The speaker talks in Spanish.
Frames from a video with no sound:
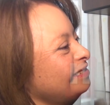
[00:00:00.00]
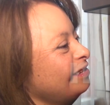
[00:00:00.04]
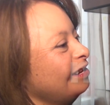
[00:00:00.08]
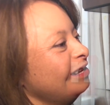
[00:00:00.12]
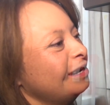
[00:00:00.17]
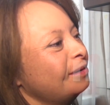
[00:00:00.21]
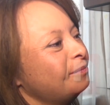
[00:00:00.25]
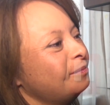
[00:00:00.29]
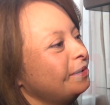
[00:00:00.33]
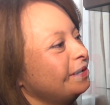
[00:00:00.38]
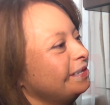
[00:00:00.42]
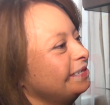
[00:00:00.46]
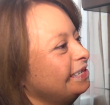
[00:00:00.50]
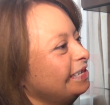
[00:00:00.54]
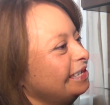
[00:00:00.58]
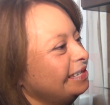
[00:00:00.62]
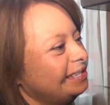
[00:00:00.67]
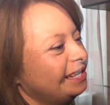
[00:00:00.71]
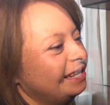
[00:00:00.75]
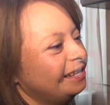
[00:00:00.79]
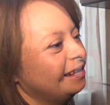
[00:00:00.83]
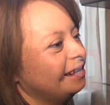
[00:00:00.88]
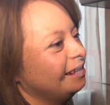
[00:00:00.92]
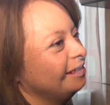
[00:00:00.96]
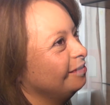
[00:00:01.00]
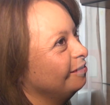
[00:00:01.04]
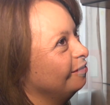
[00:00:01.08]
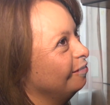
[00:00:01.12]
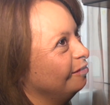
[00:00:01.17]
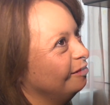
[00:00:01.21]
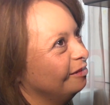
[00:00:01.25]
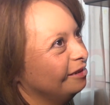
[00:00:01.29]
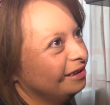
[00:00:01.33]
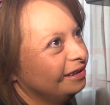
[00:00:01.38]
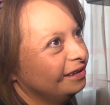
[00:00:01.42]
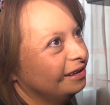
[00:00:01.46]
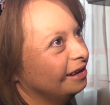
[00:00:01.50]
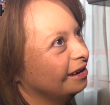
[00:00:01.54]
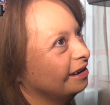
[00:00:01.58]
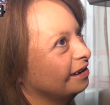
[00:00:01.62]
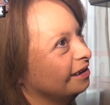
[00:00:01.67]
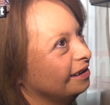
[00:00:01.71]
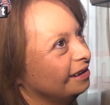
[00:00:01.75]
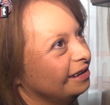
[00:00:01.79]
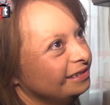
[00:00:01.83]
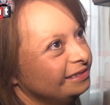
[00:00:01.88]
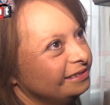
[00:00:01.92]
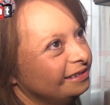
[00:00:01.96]
Soy la princesa de toda la
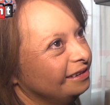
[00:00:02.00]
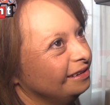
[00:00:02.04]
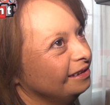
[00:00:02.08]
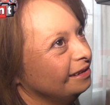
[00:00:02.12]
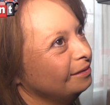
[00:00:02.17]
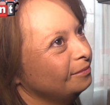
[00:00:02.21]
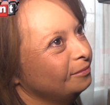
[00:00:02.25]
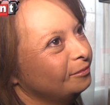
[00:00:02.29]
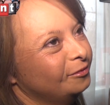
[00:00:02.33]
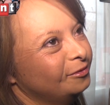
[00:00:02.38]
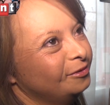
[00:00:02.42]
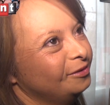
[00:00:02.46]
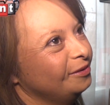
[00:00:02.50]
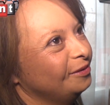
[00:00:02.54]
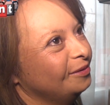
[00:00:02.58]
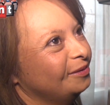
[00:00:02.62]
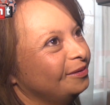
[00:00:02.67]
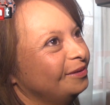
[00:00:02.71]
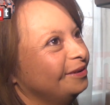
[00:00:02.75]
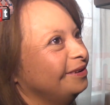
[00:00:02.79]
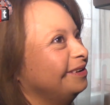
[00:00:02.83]
casa del mundo.